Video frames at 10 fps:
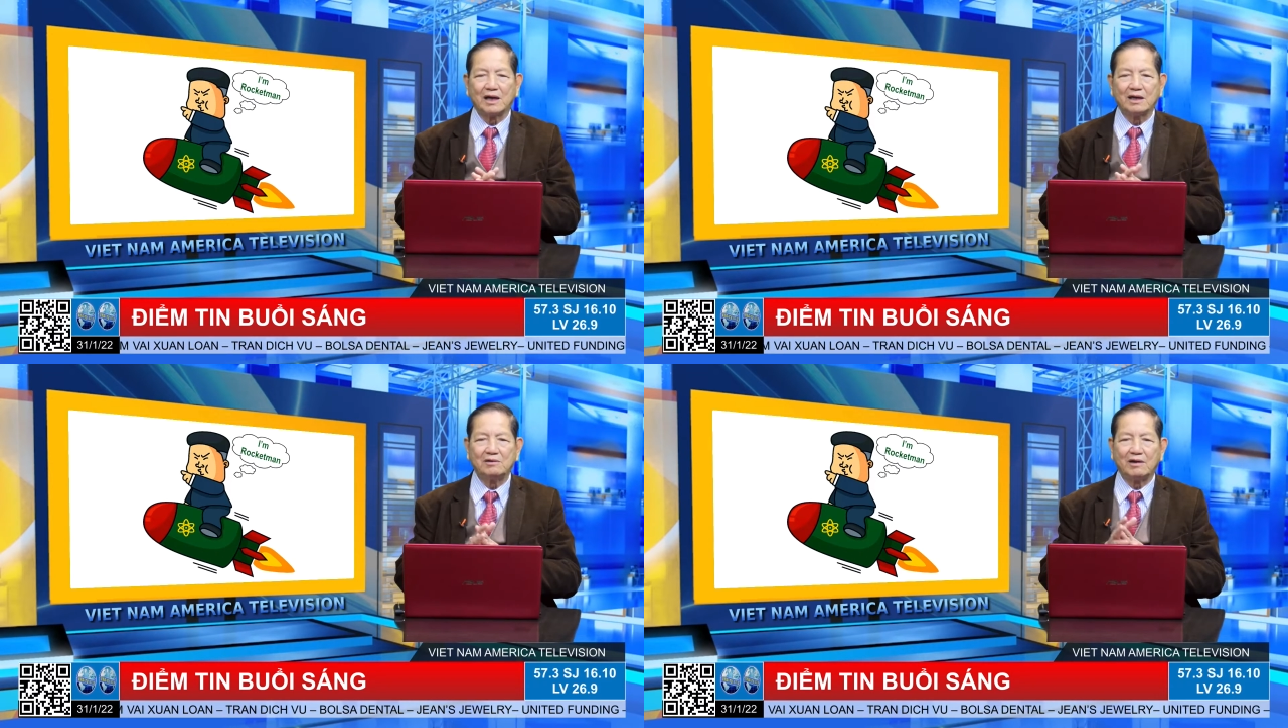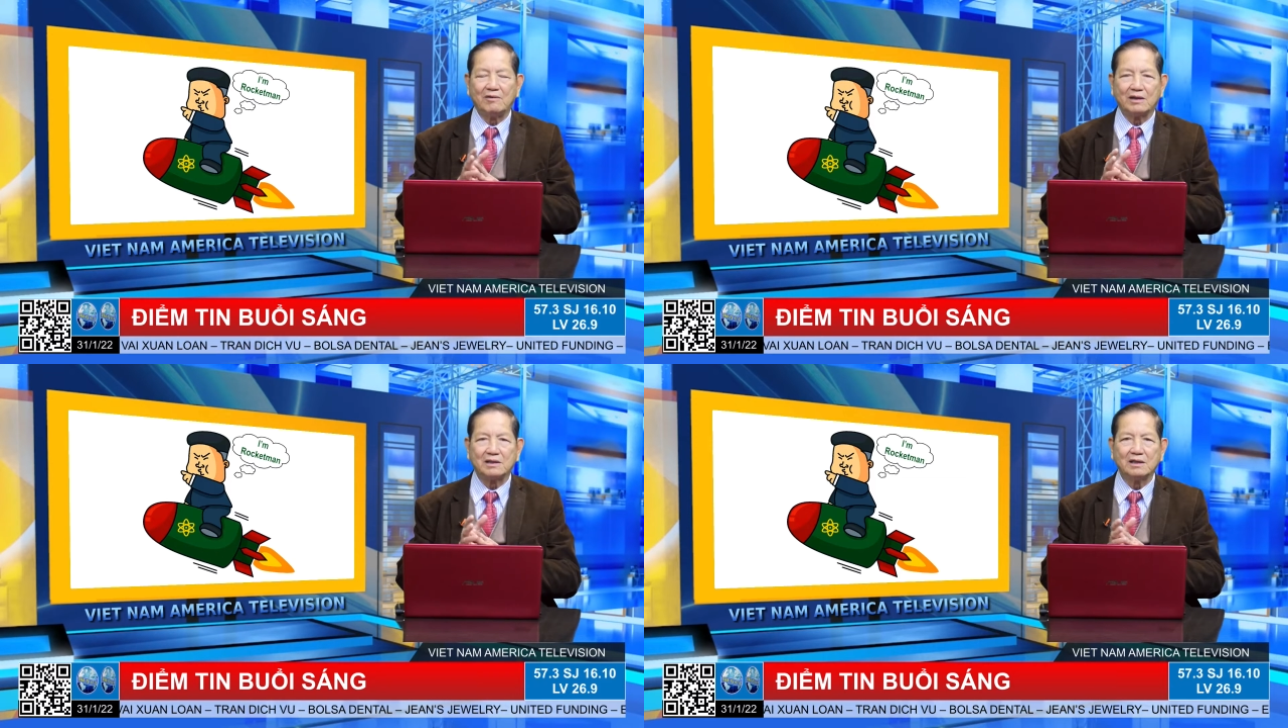cái loại
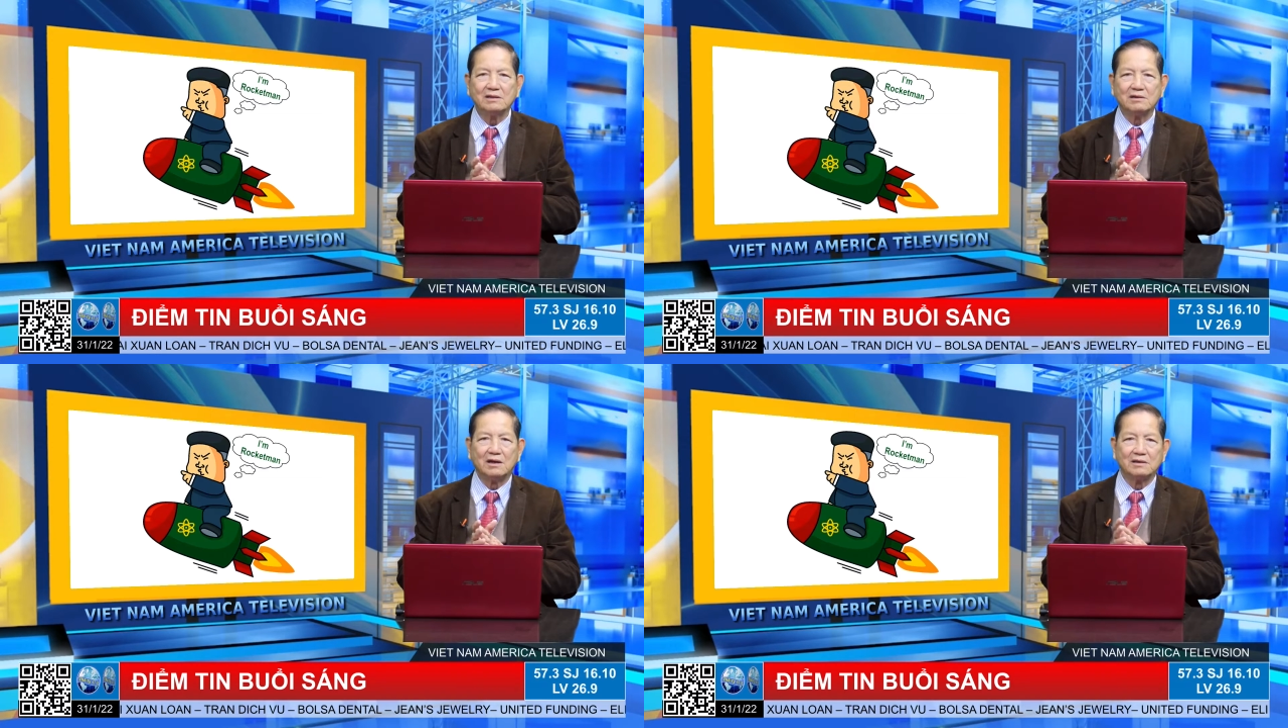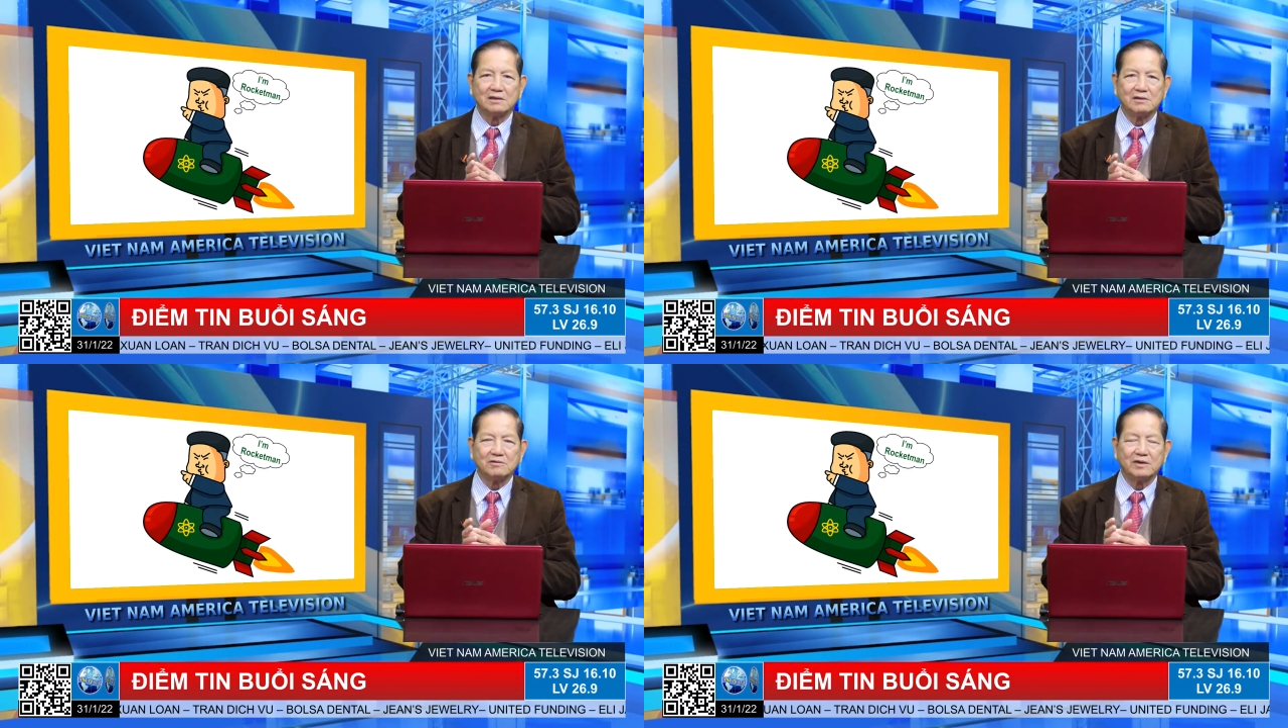hỏa tiễn thường,
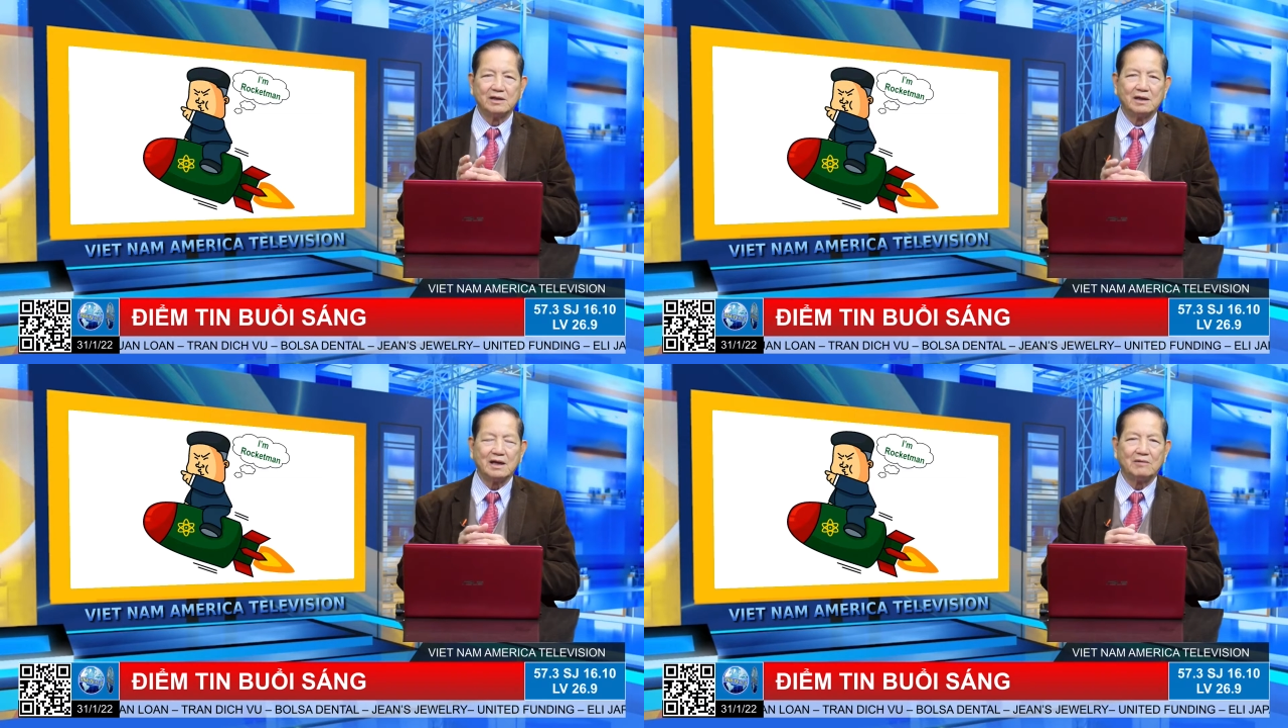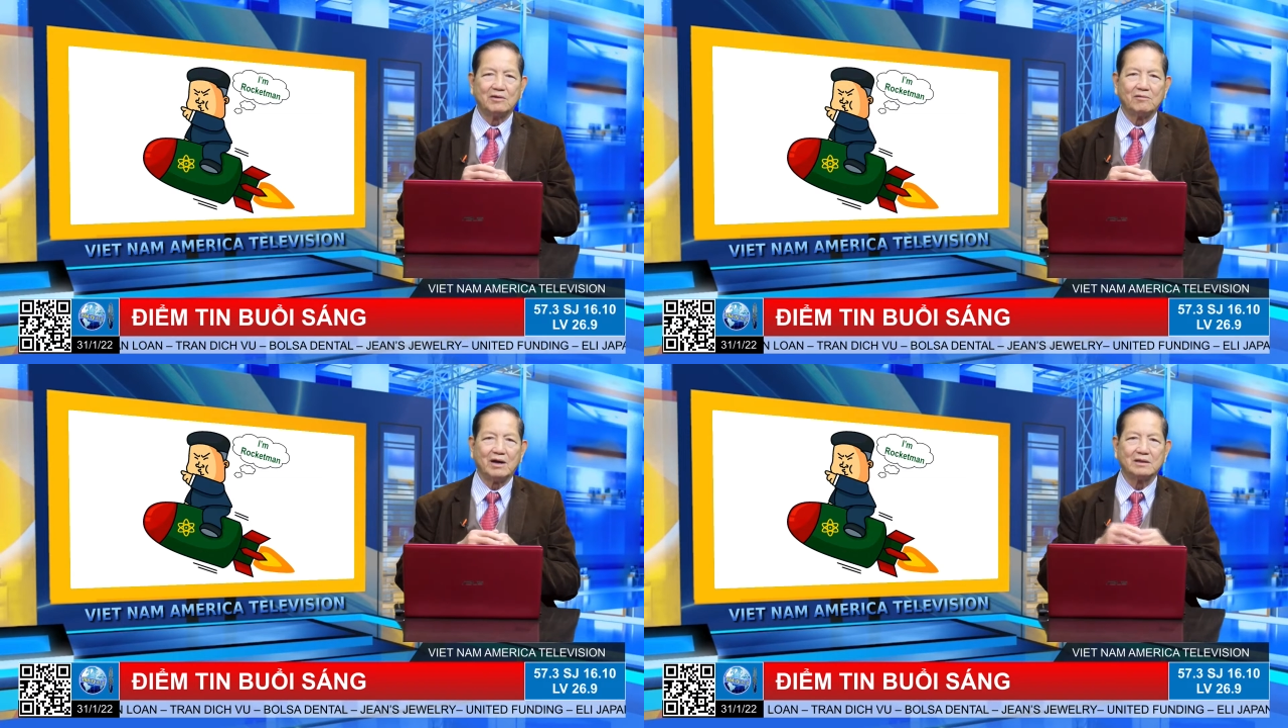thưa quý vị, nó là một
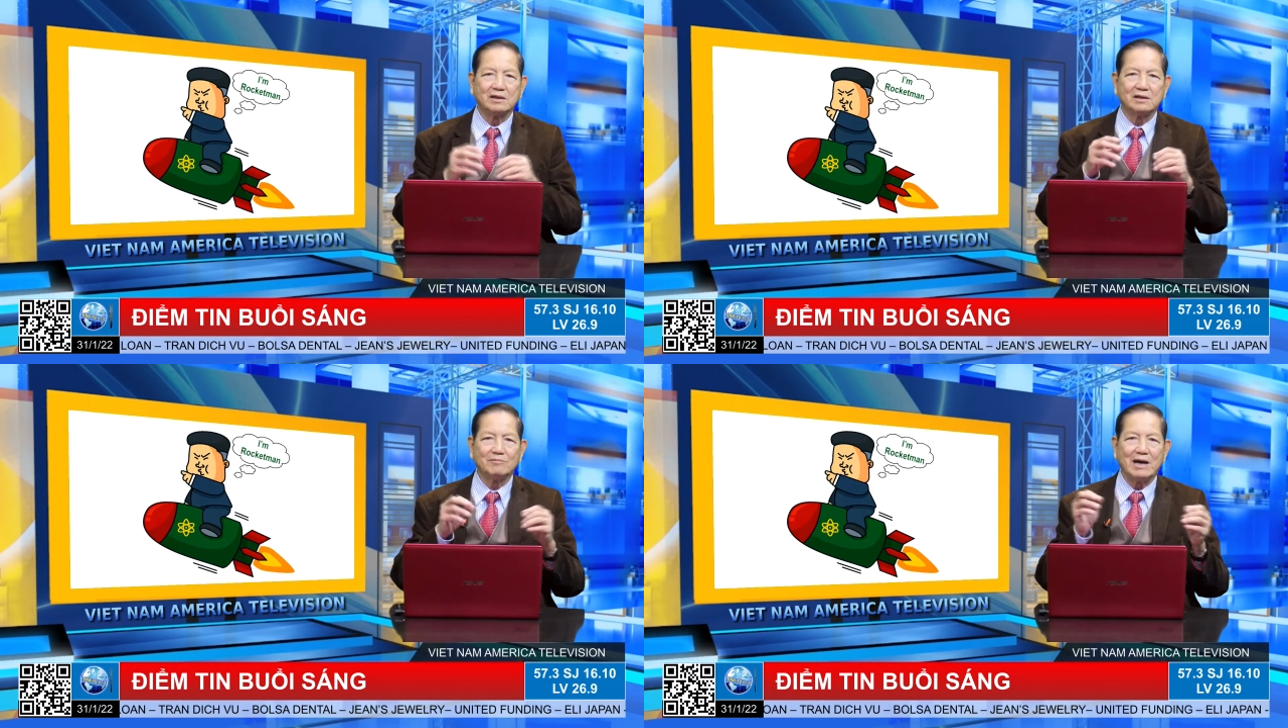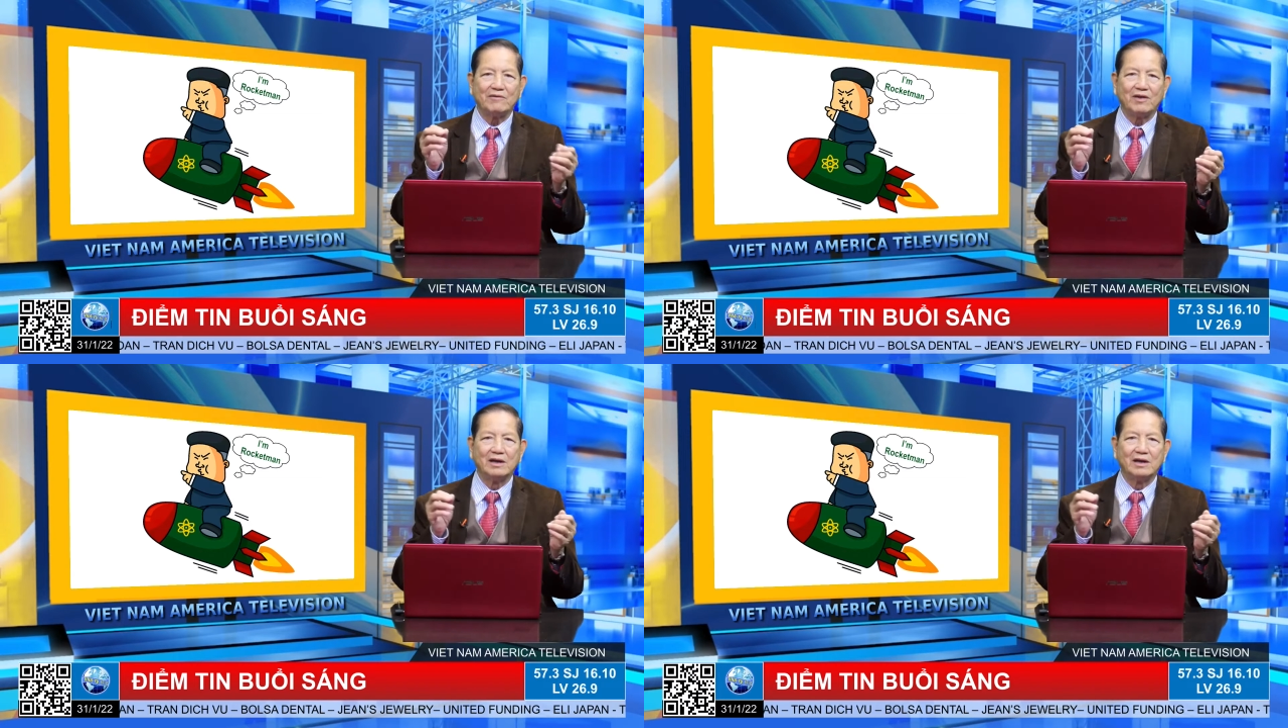cái loại hỏa tiễn có 3